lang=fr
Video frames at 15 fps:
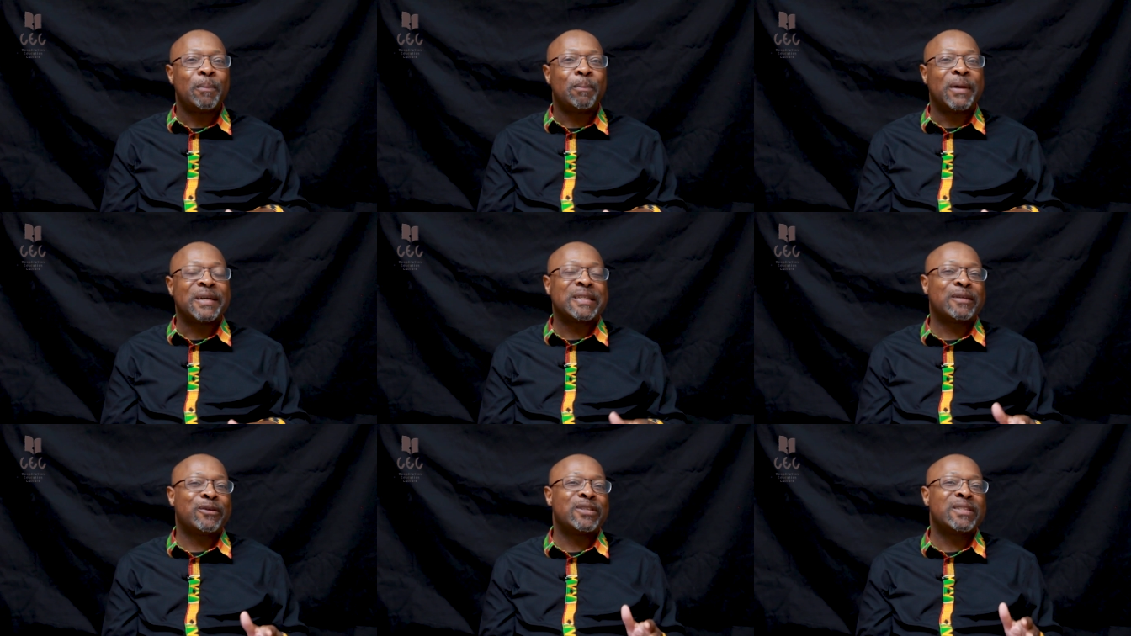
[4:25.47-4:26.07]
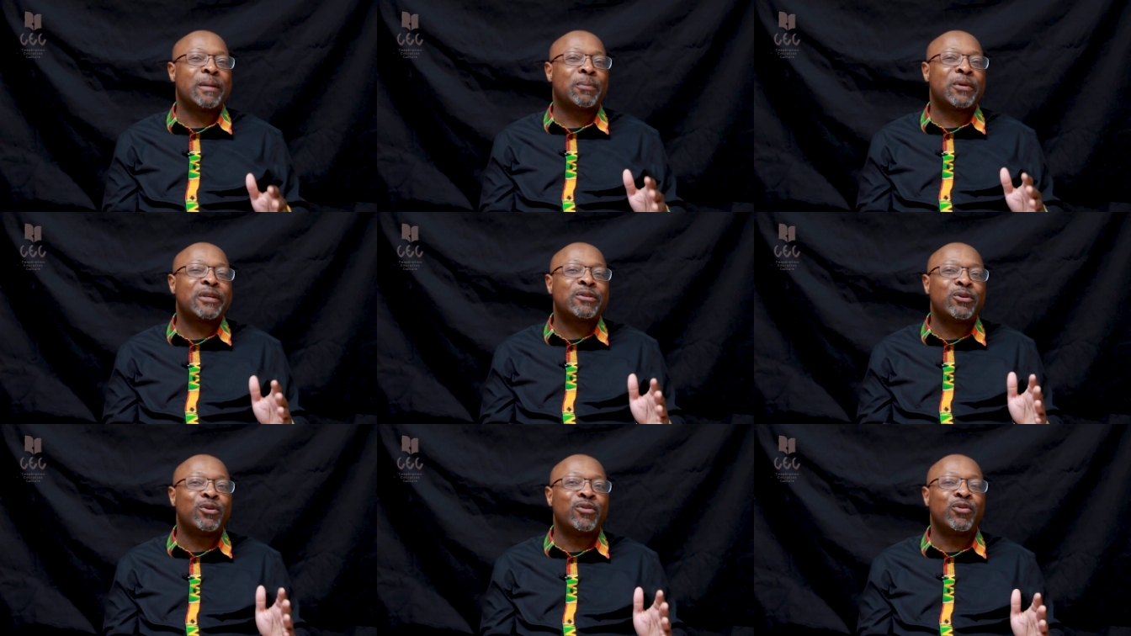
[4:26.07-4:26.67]
parce que c'est
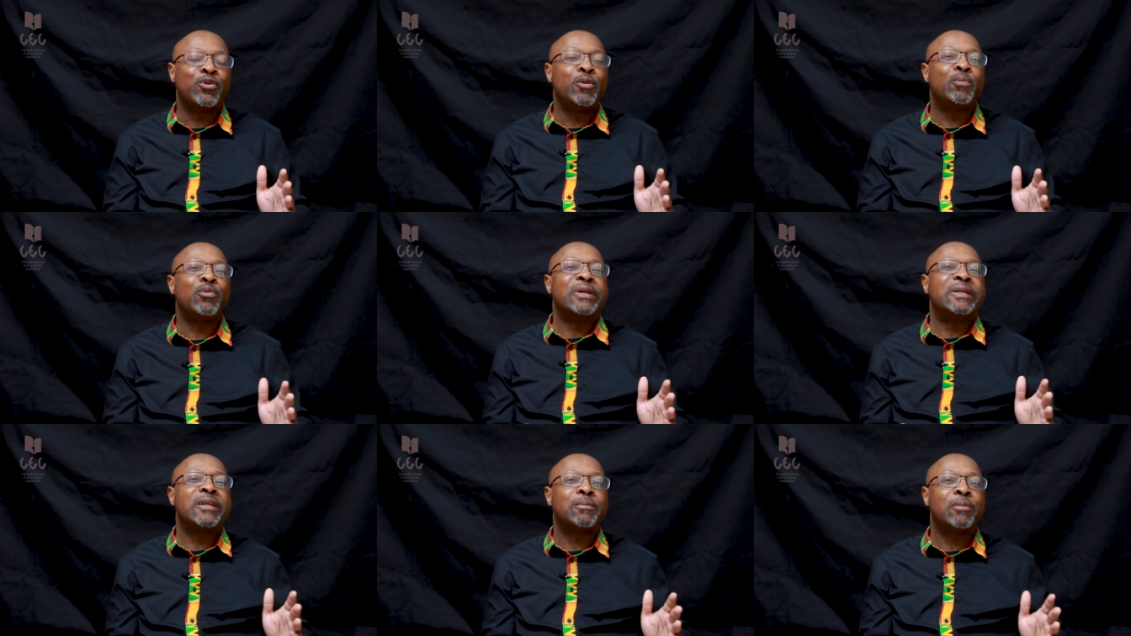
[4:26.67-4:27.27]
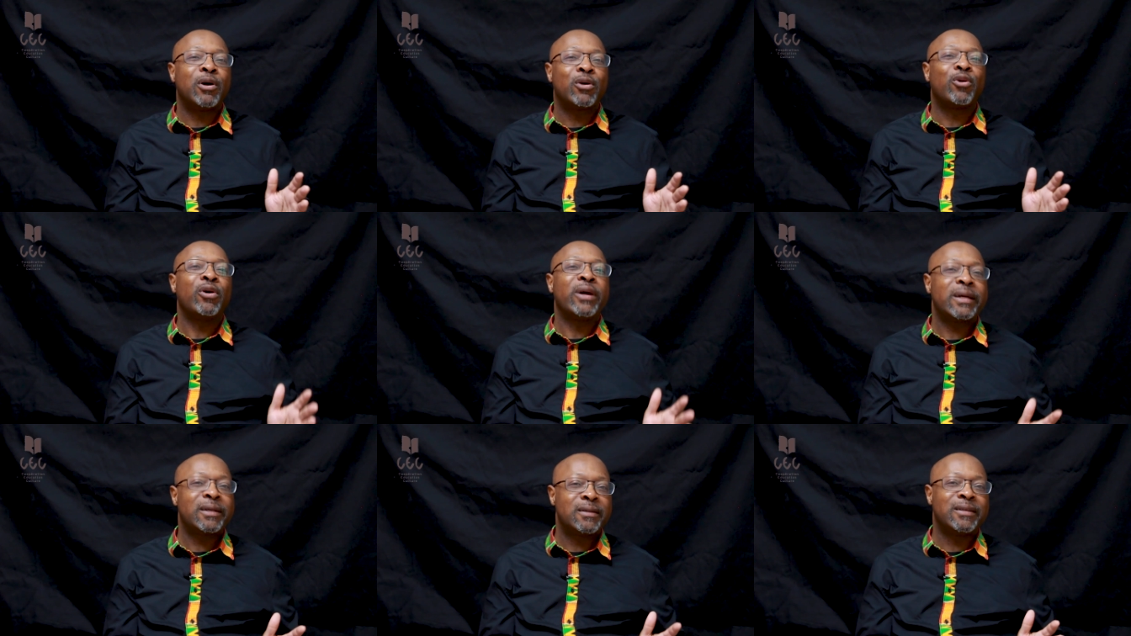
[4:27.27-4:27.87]
presque devenu politiquement
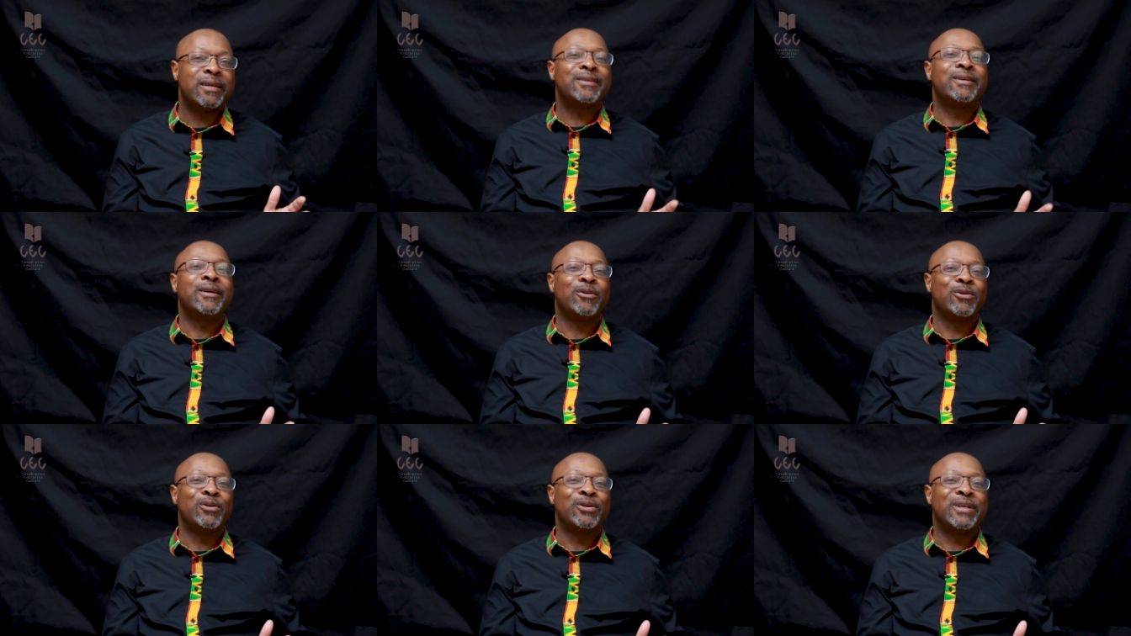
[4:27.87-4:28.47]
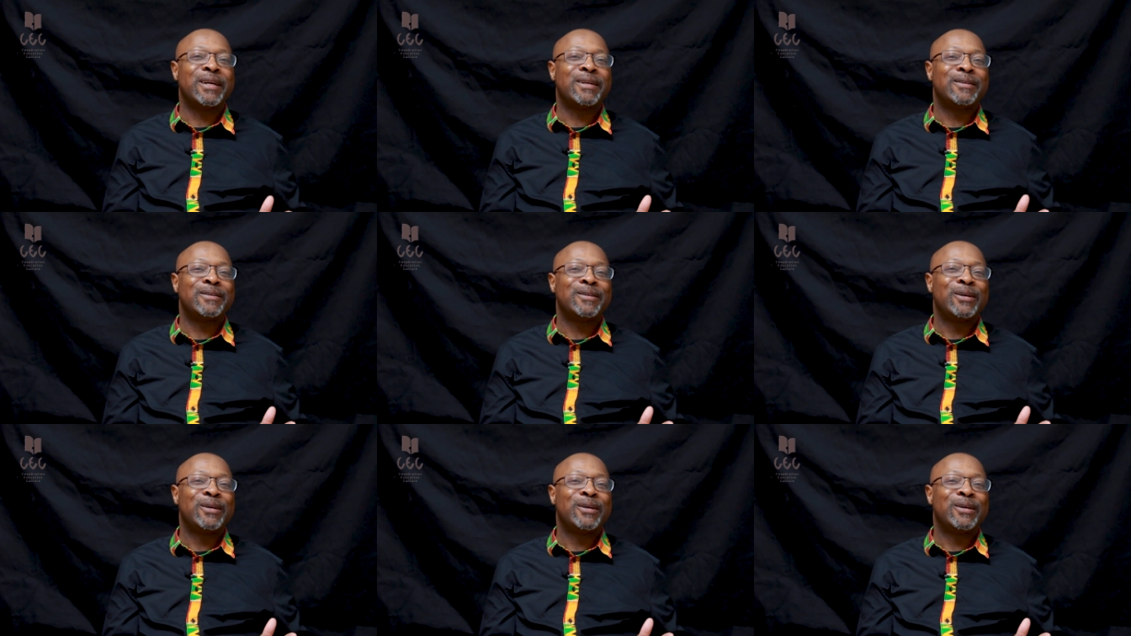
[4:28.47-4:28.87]
correct d'être décolonial.